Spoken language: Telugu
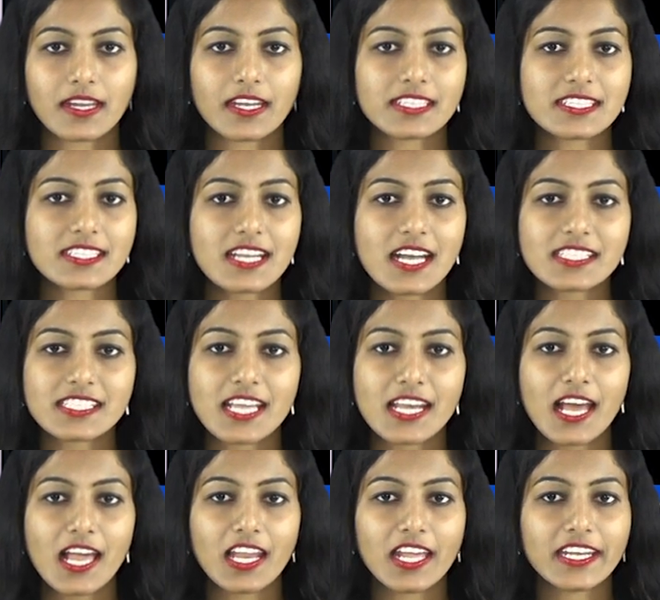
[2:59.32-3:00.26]
కృష్ణా
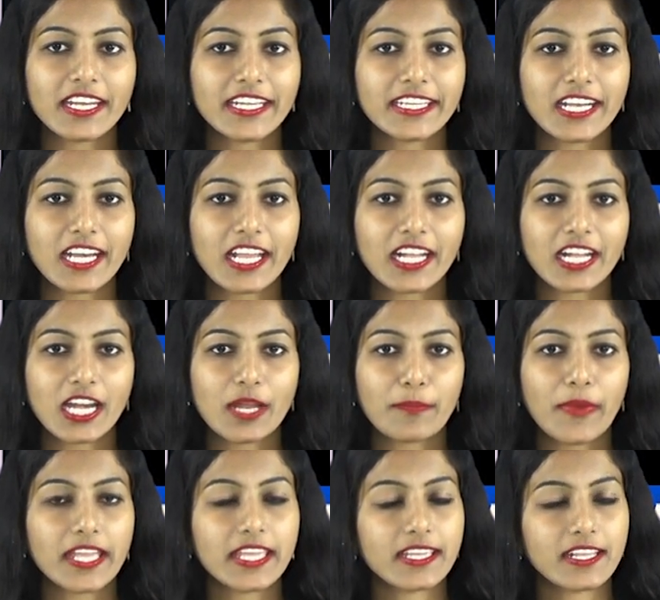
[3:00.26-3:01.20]
జలాల నీటి
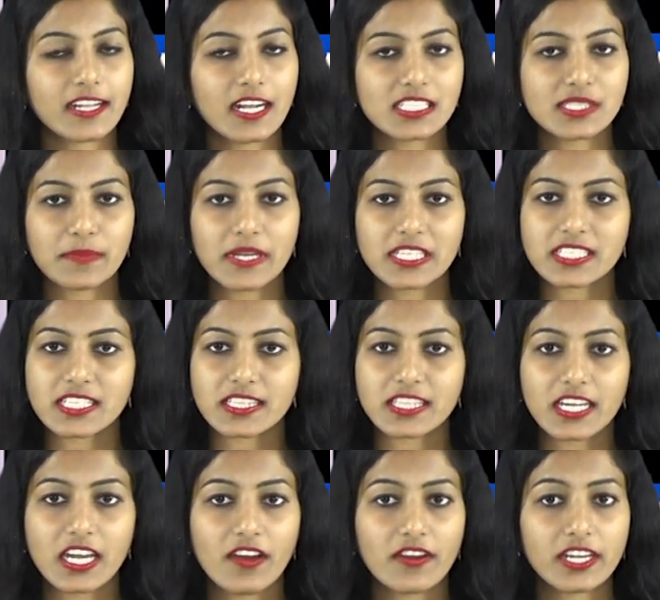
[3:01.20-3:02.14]
లెక్కలపై ఇంకా
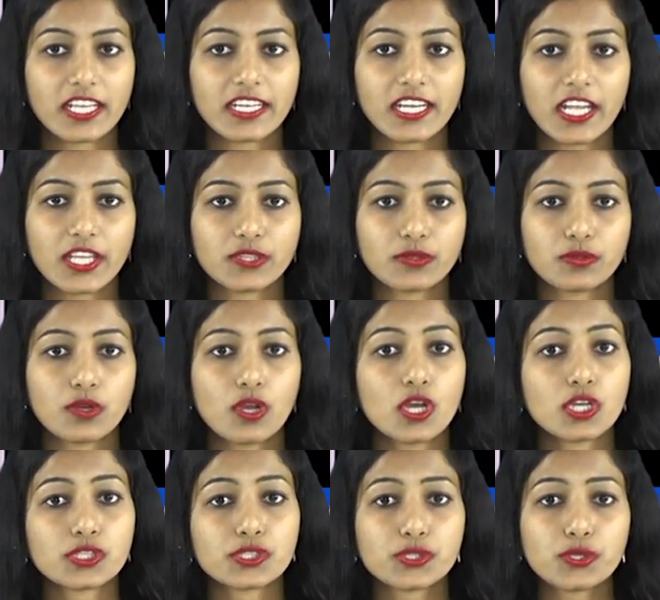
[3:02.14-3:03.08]
స్పష్టత రావడం లేదు
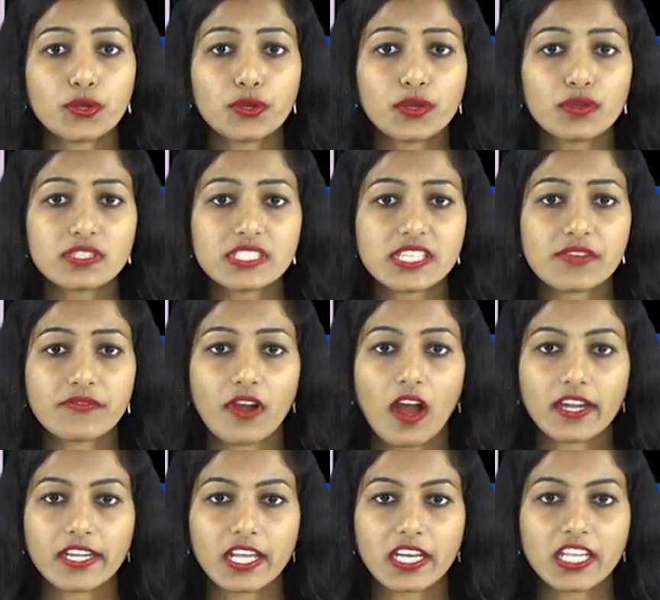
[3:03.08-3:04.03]
జూన్ నుంచి
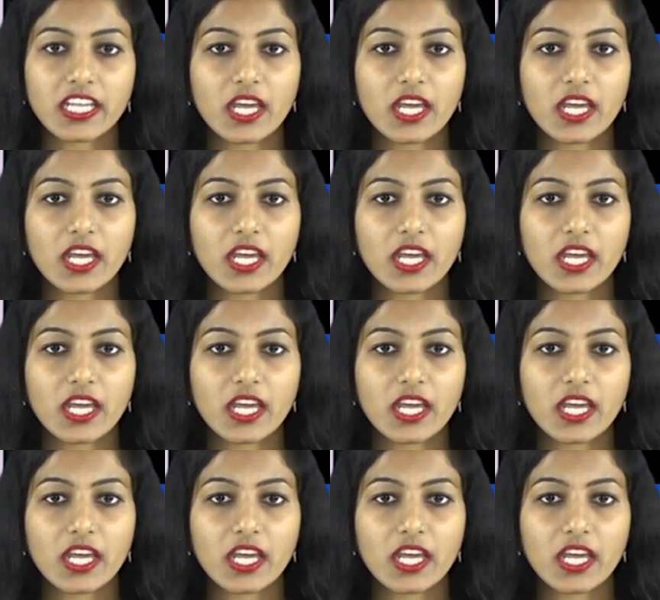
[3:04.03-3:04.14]
వాటర్